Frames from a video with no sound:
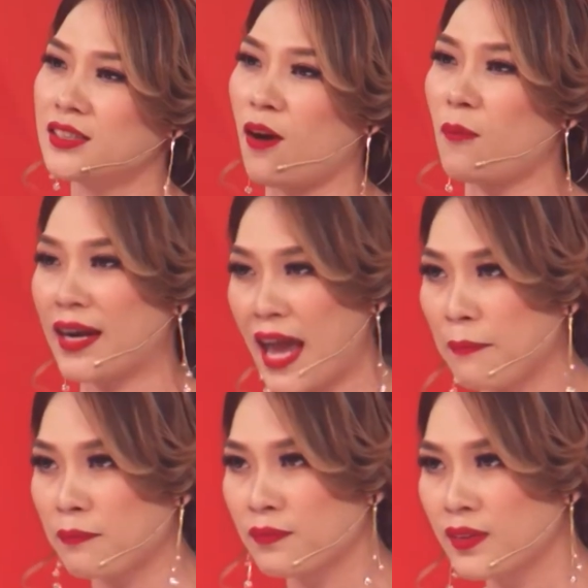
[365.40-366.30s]
giọng bằng
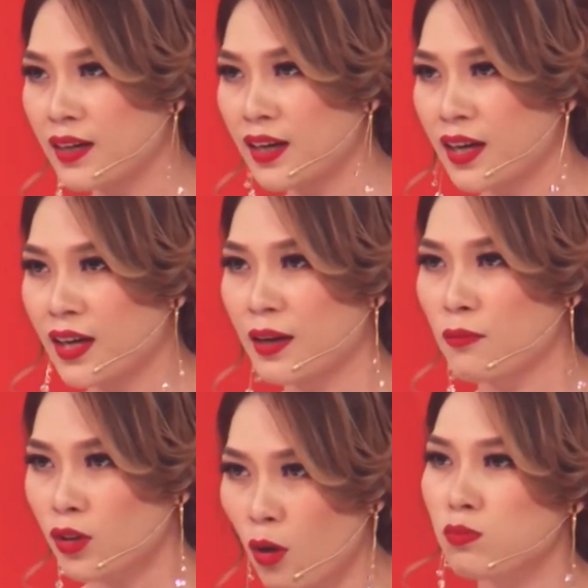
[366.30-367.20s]
nam à,
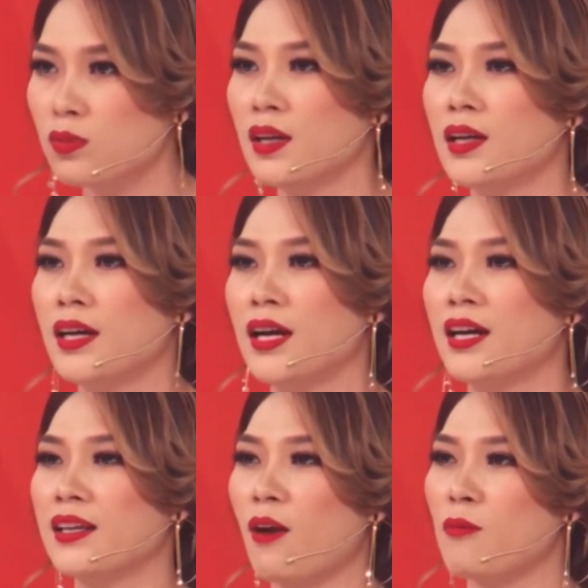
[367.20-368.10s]
một chút
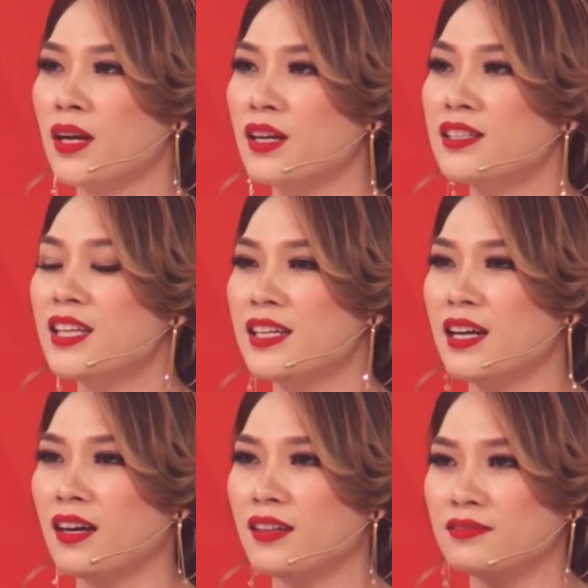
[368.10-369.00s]
à, giọng bằng nữ thì
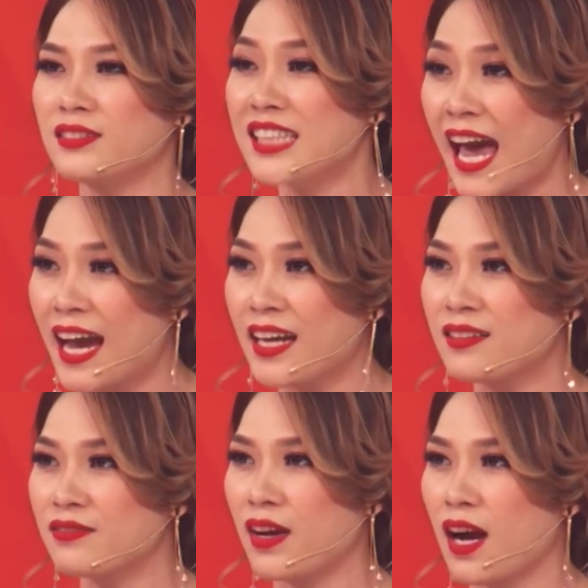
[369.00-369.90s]
ờ, sáng
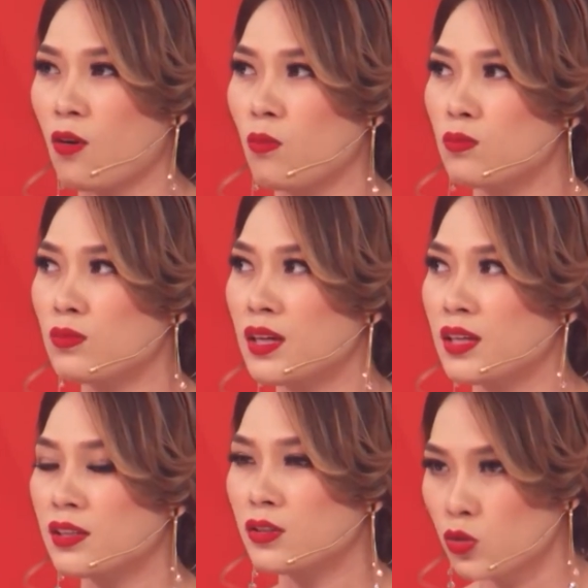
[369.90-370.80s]
và cũng
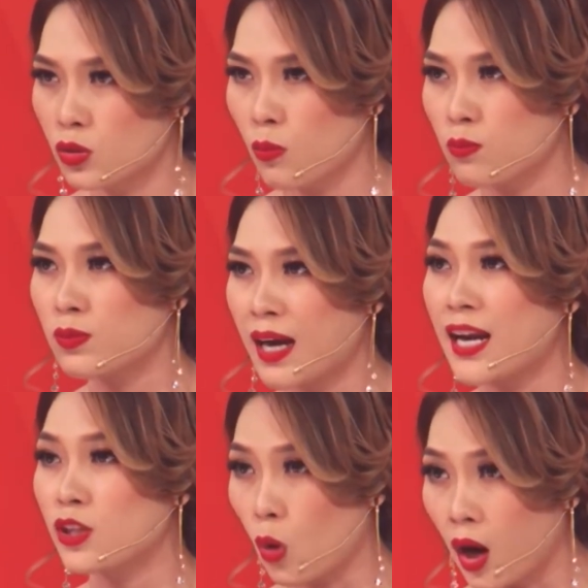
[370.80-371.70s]
ờ, cũng khá
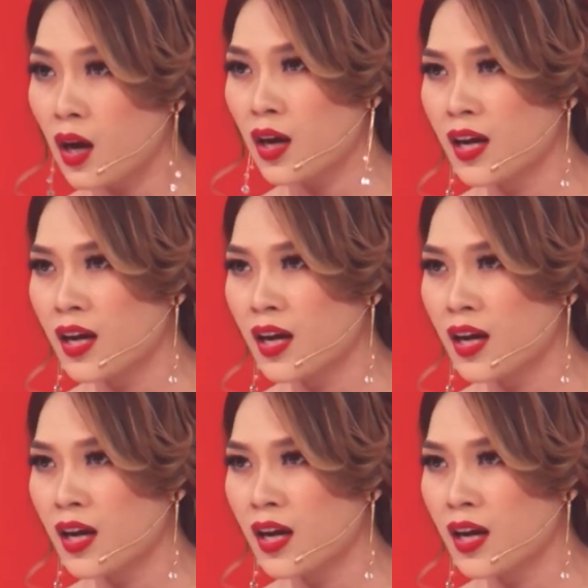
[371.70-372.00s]
là chuẩn